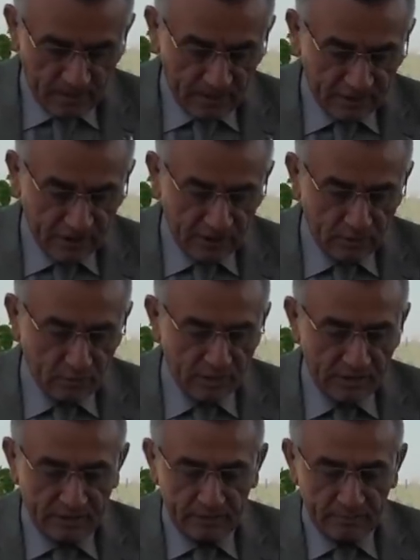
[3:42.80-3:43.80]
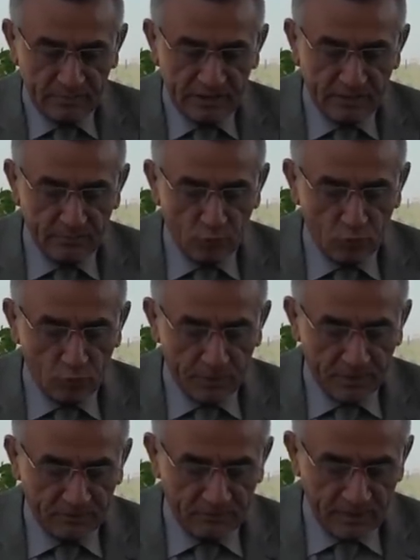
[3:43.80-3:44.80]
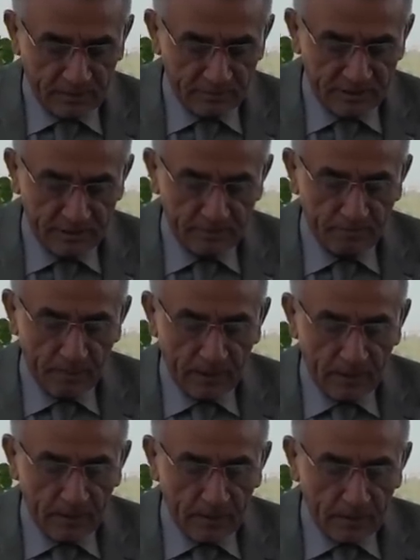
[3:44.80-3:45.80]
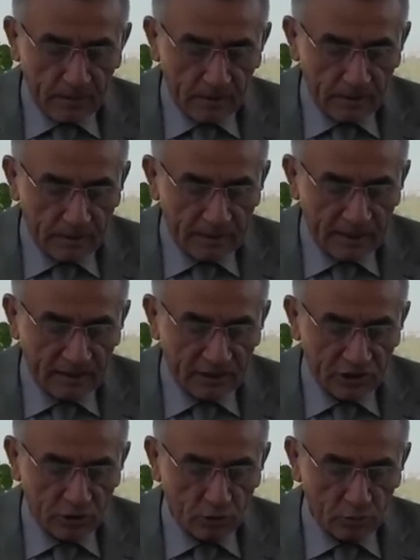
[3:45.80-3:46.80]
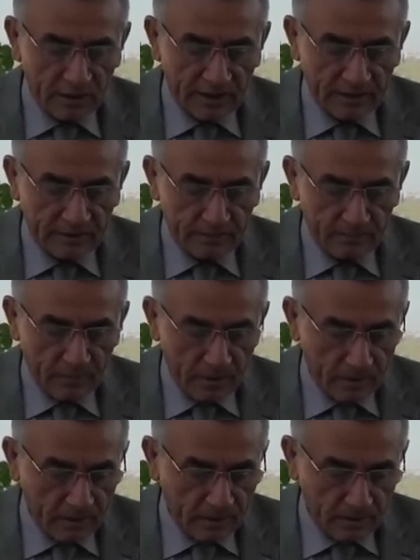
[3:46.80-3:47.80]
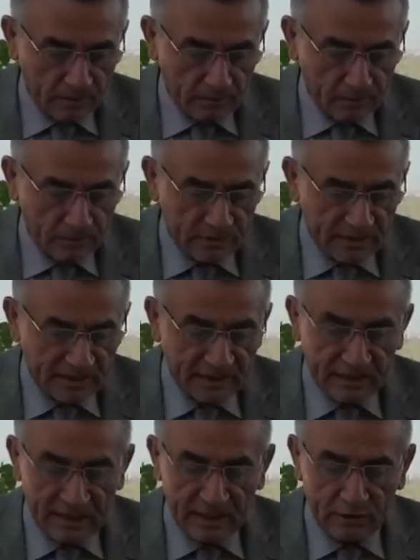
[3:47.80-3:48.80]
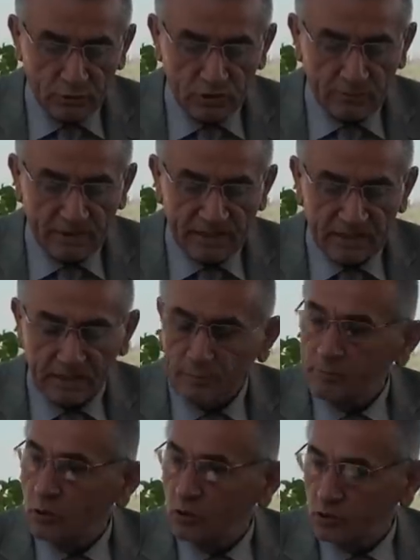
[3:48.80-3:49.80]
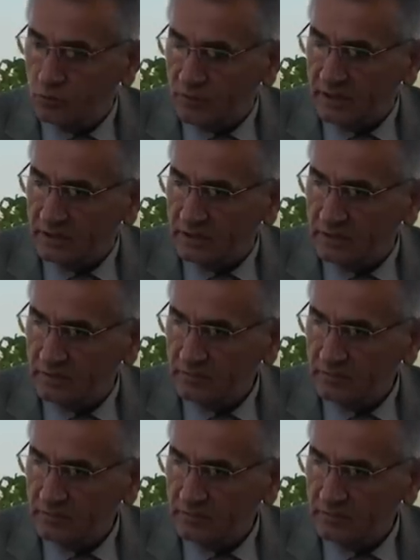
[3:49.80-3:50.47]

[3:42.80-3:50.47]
aşağı yukarı bizim kooperatiflerimizin e, yaklaşık olarak e, 7 trilyon civarında bir borcu vardı.